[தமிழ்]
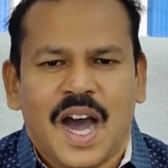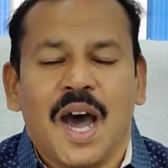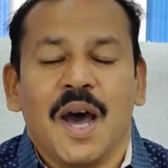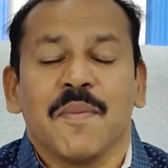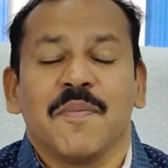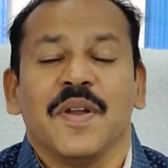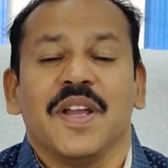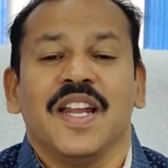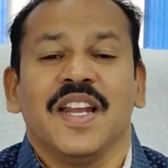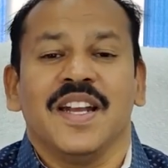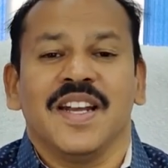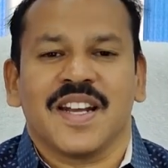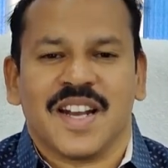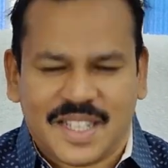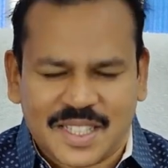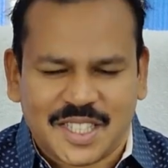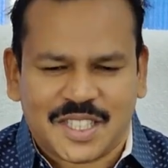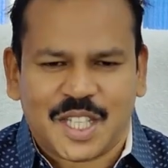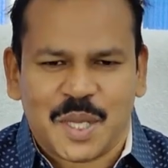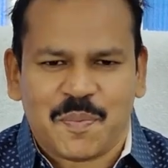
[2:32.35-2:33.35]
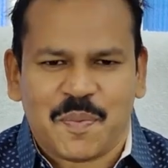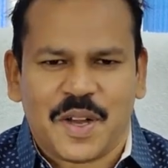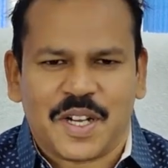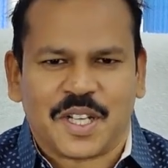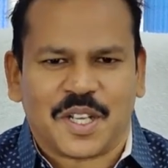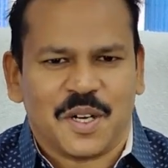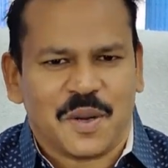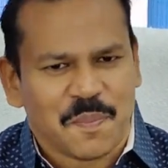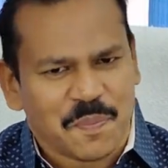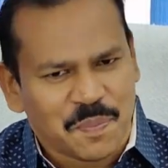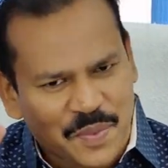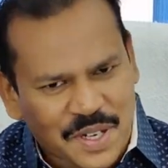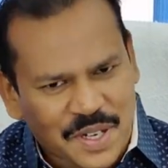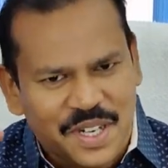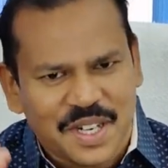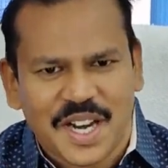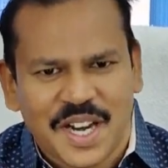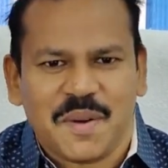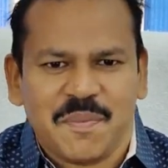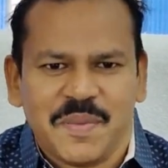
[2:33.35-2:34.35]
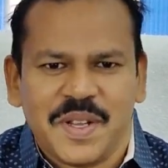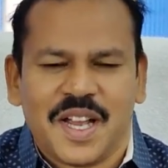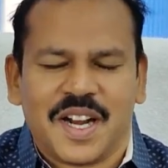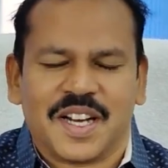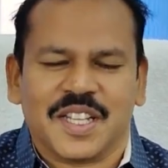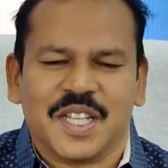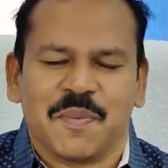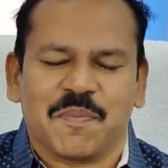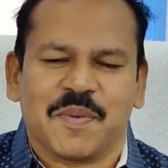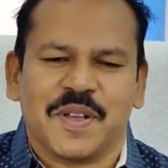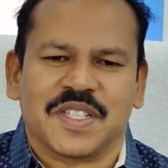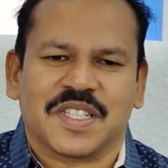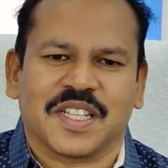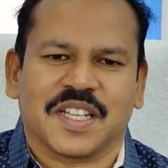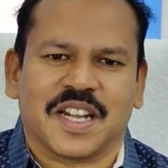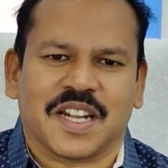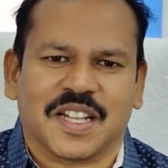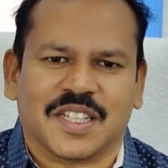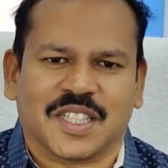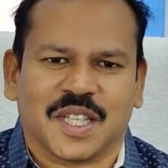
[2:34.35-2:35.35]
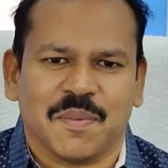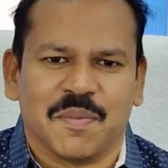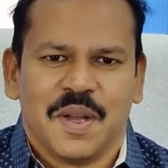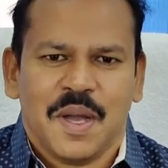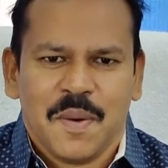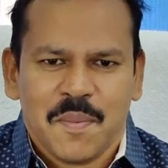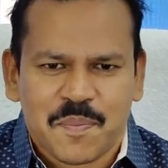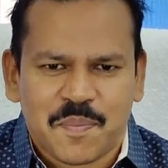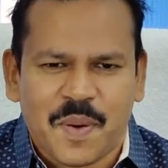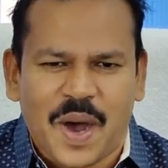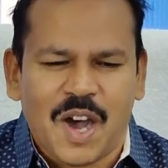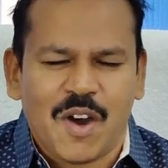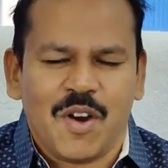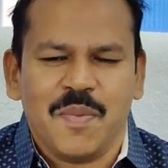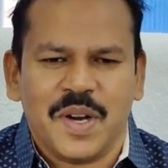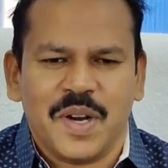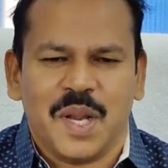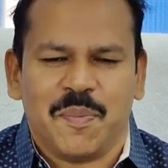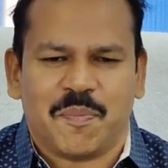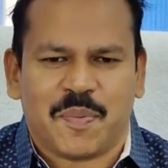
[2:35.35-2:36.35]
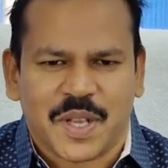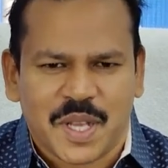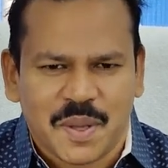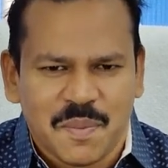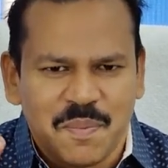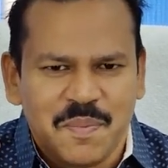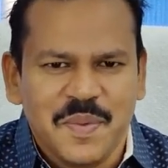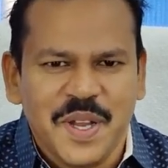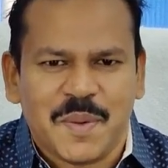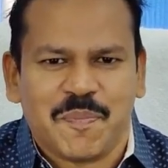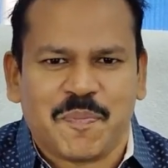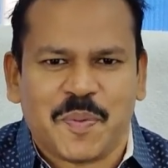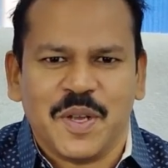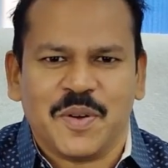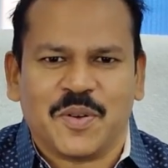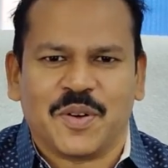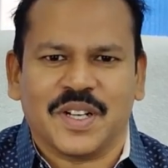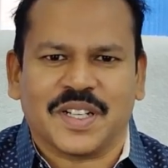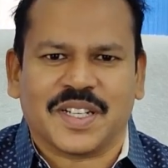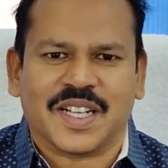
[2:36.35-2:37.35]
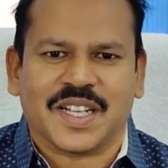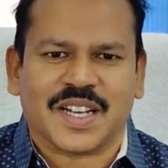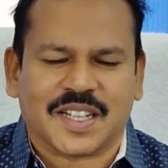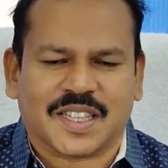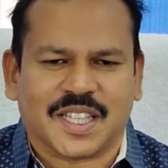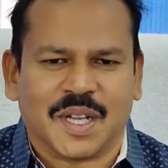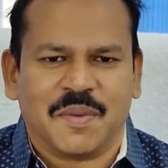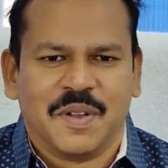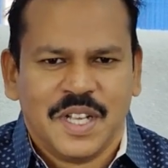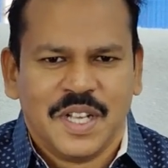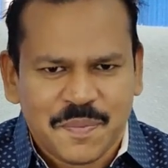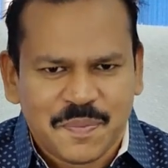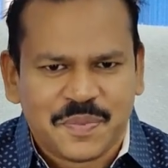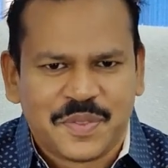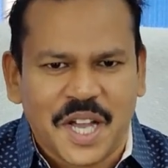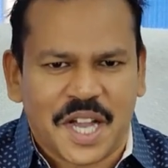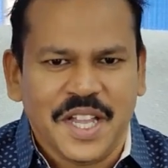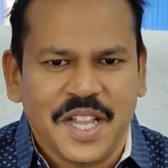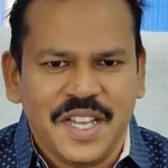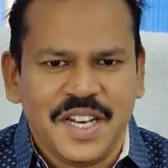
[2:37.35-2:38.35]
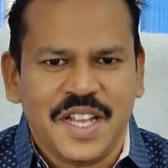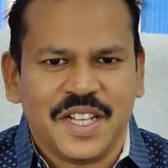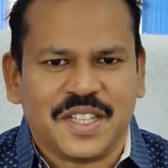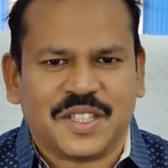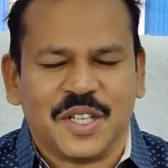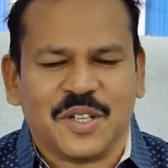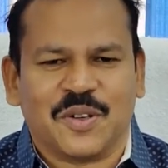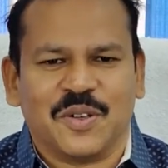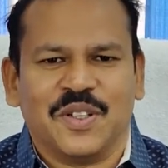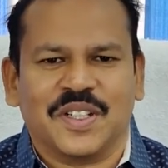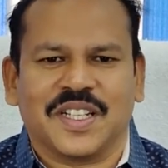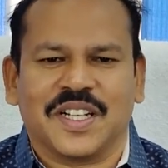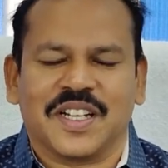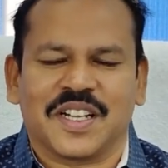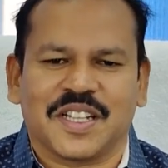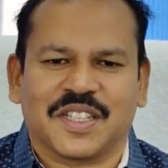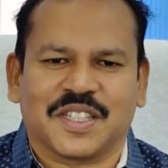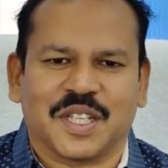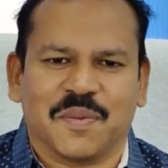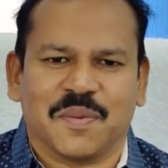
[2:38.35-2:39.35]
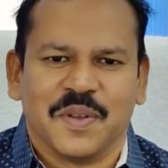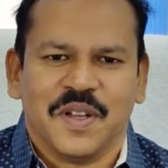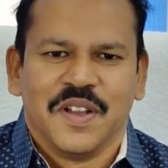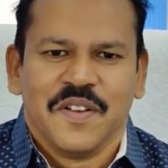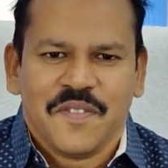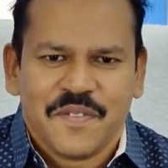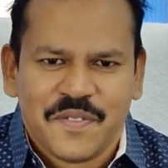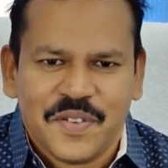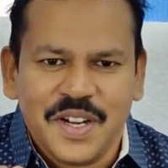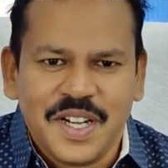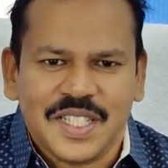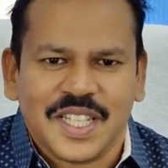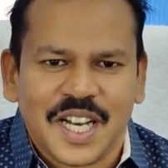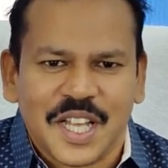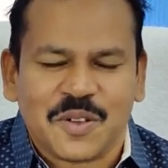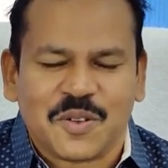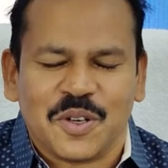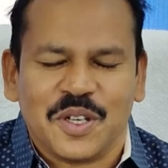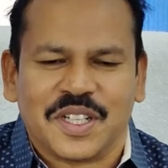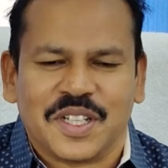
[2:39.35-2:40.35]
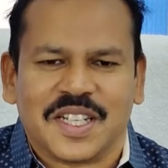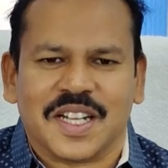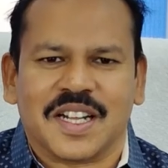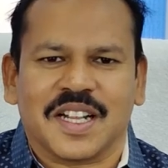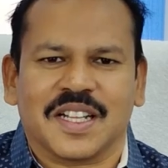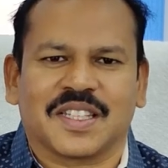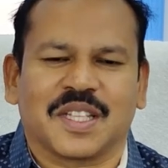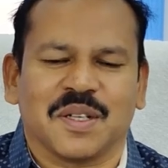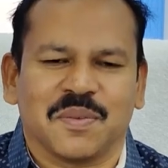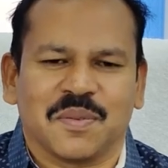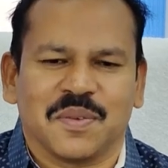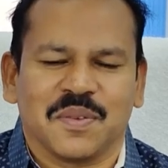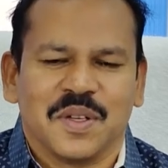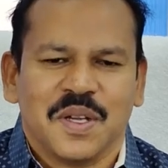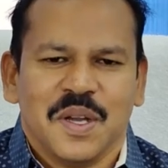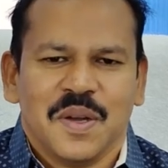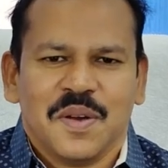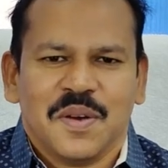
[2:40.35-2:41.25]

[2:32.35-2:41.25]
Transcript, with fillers: ஆபேரின் ரத்தத்தை பார்க்கிலும் நன்மையானதை பேசுகிற ரத்தம் பாவ மன்னிப்பையும் மீட்பையும் கொடுக்கிற ரத்தம் தைரியத்தை கொடுக்கிற ரத்தம் விடுதலை கொடுக்கிற ரத்தம்